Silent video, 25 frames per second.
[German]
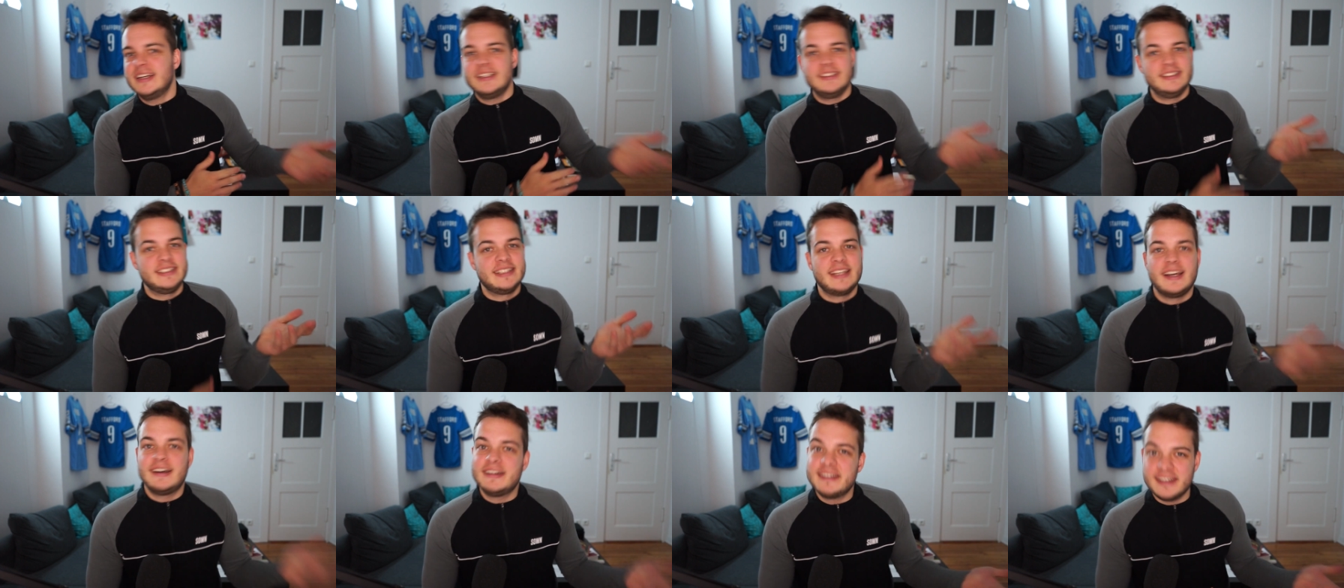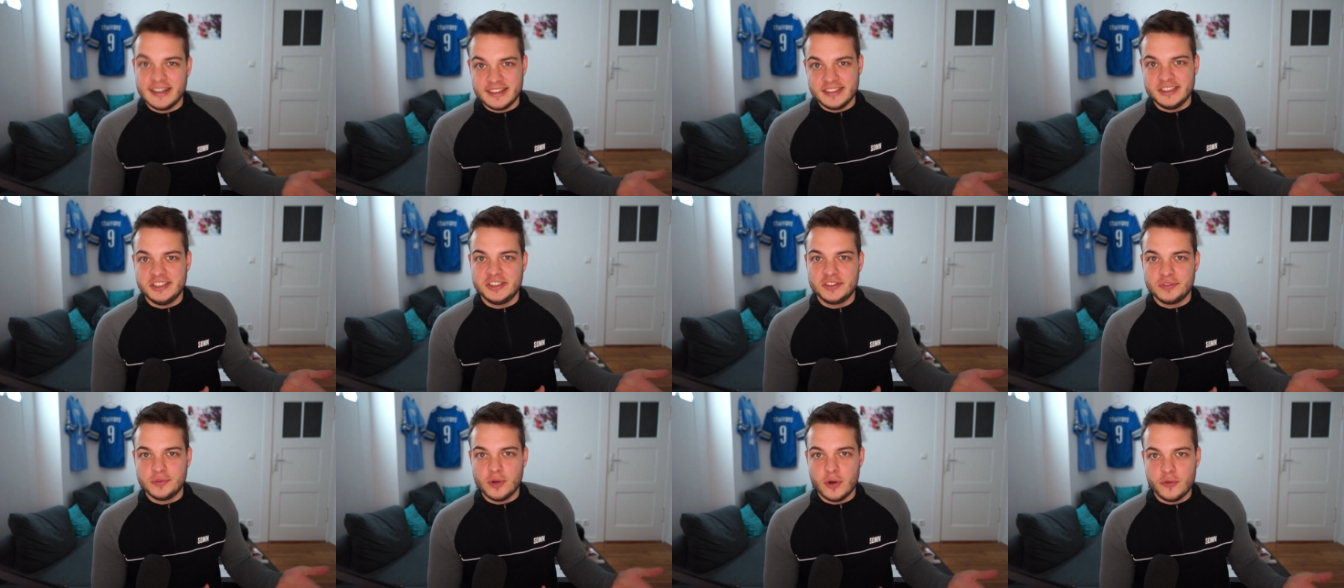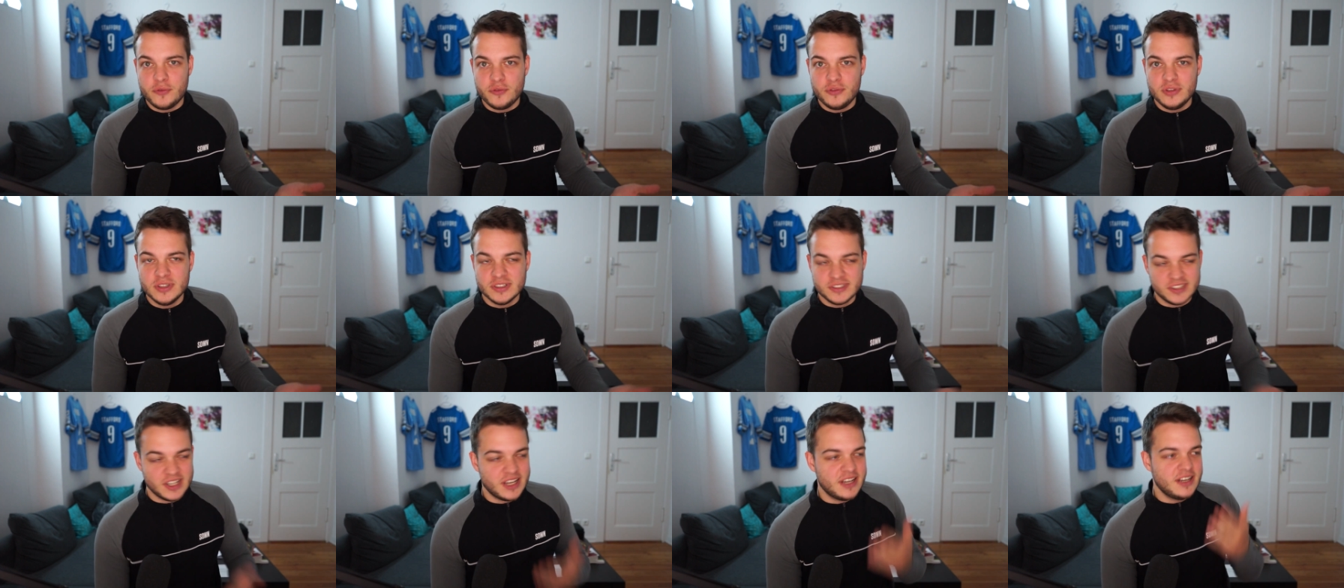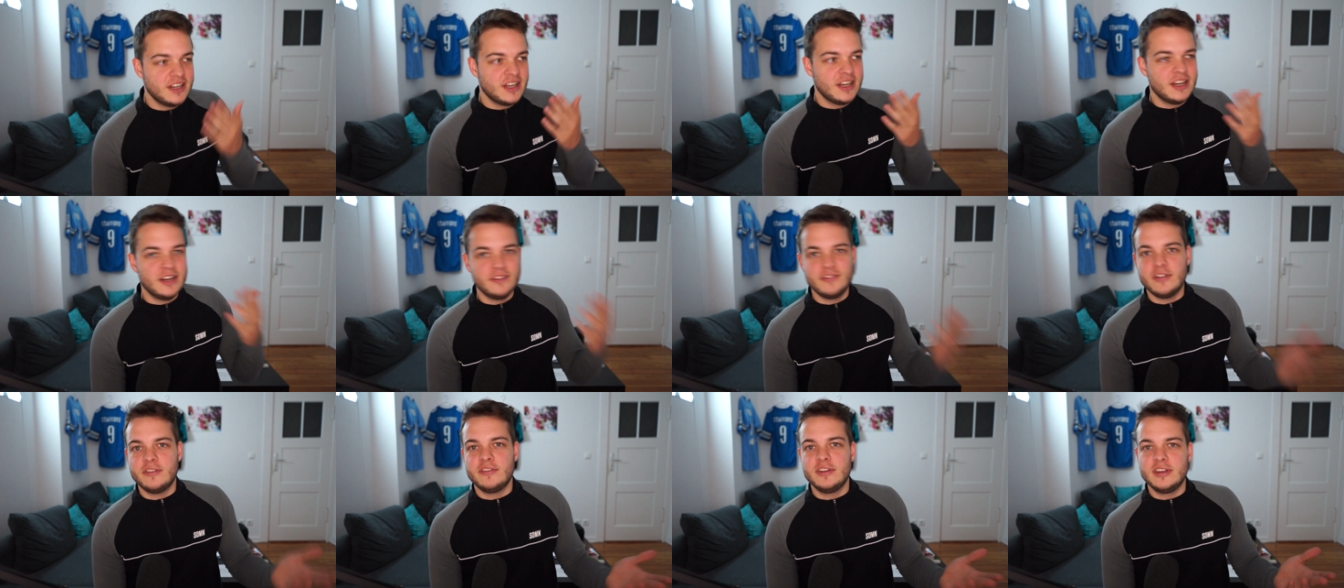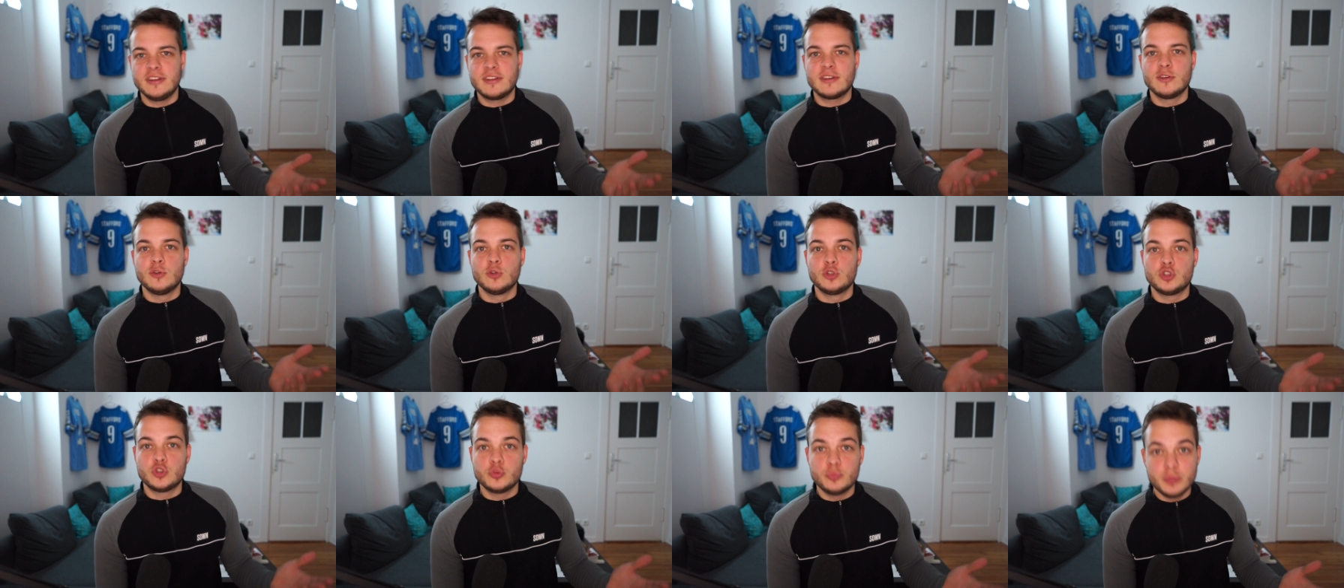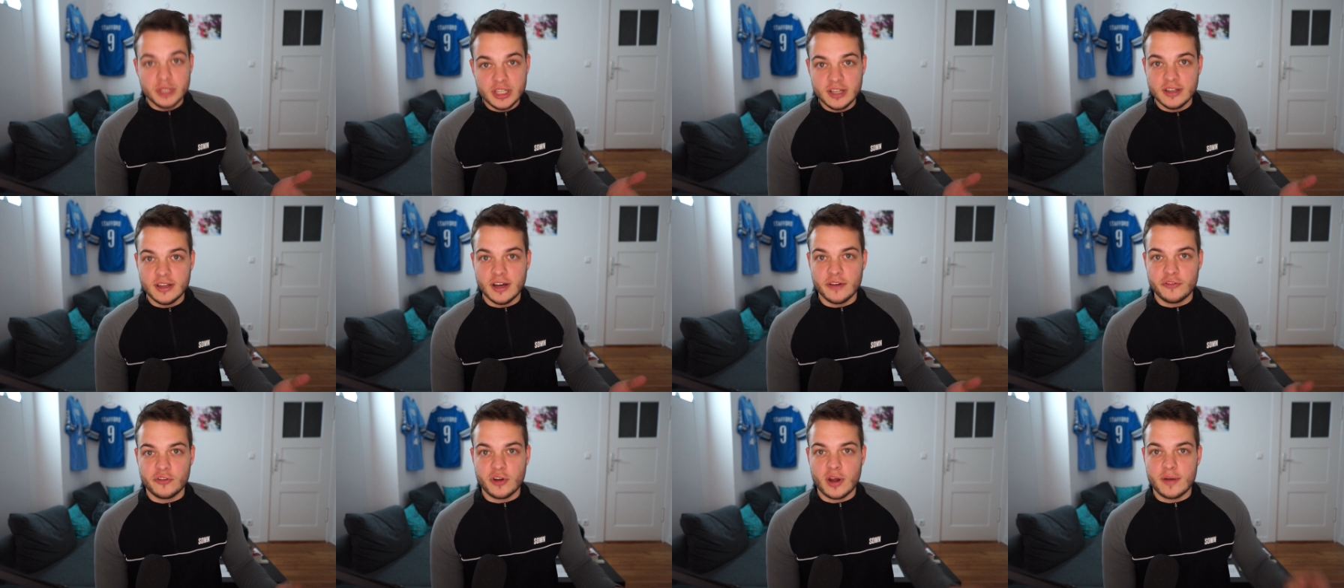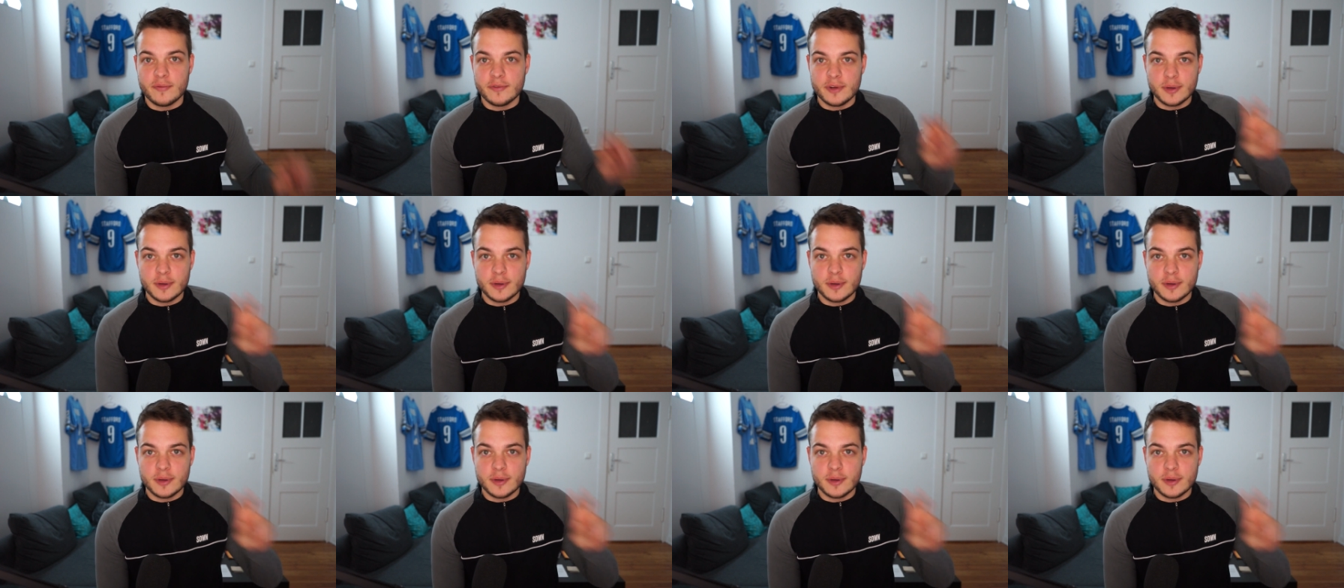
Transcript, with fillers: Es kann gar nicht 12-4 sein, weil wir nicht genug Spiele dafür haben.